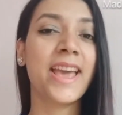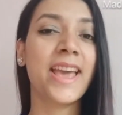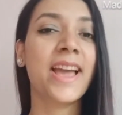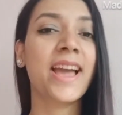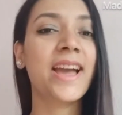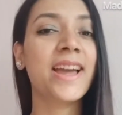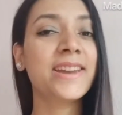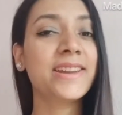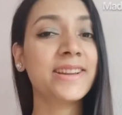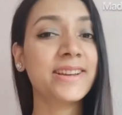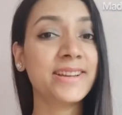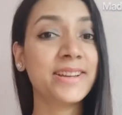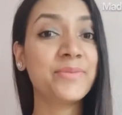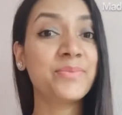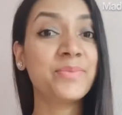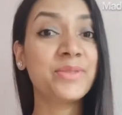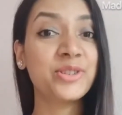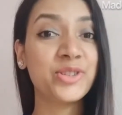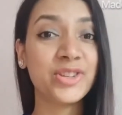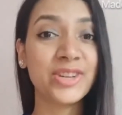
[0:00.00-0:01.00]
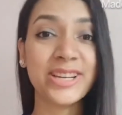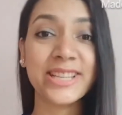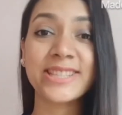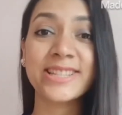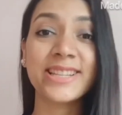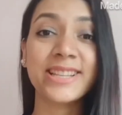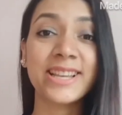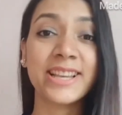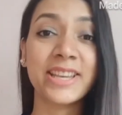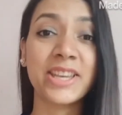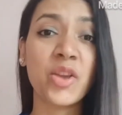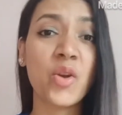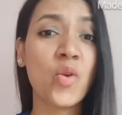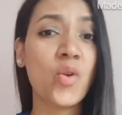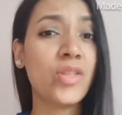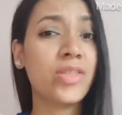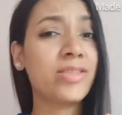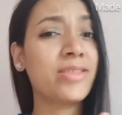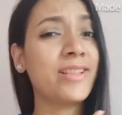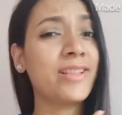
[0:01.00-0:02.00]
एंड अगर वीडियो अच्छी लगी हो
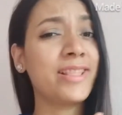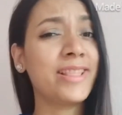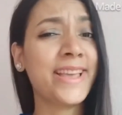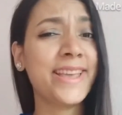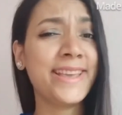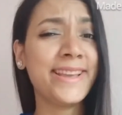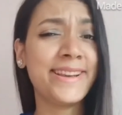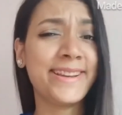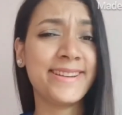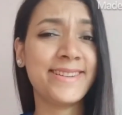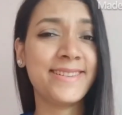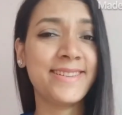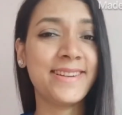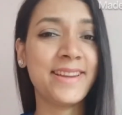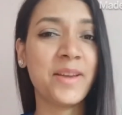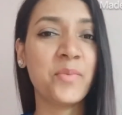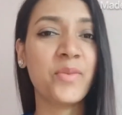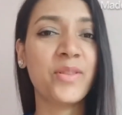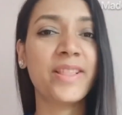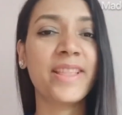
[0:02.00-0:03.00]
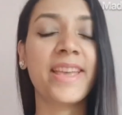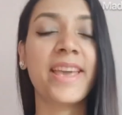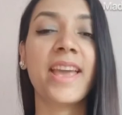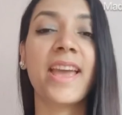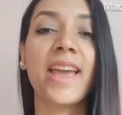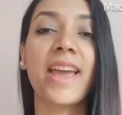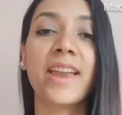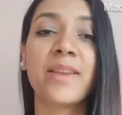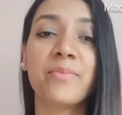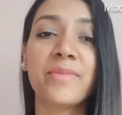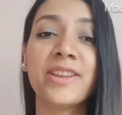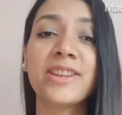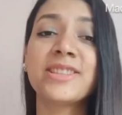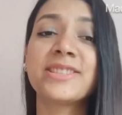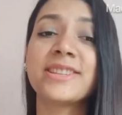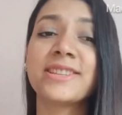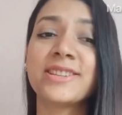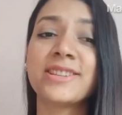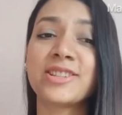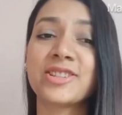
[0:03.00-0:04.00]
तो लाइक करना ना भूलें एंड मेरे
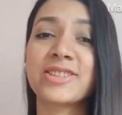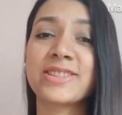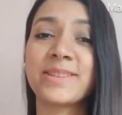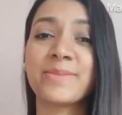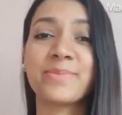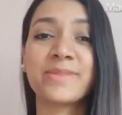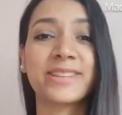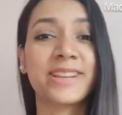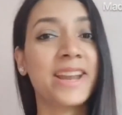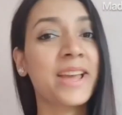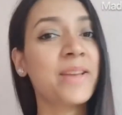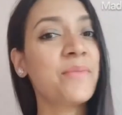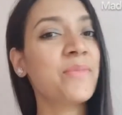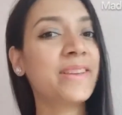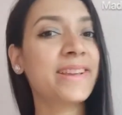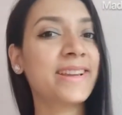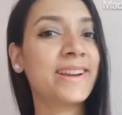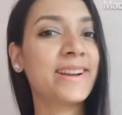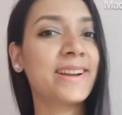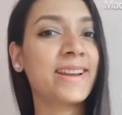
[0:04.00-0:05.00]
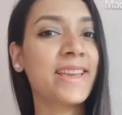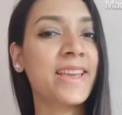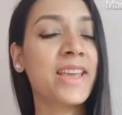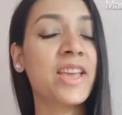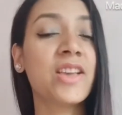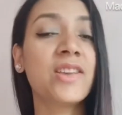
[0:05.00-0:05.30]
चैनल को सब्सक्राइब भी कर लें